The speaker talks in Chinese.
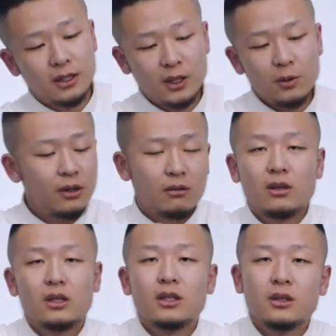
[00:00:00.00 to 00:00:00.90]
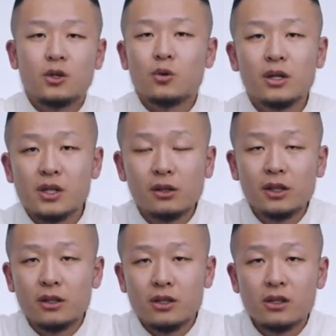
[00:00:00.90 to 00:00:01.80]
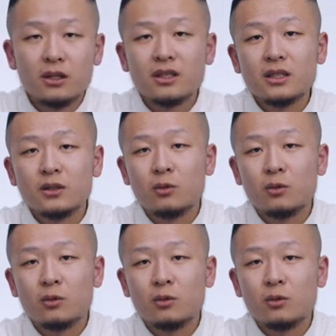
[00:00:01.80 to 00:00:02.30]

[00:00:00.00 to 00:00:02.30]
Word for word: 因为也说了，整体的设计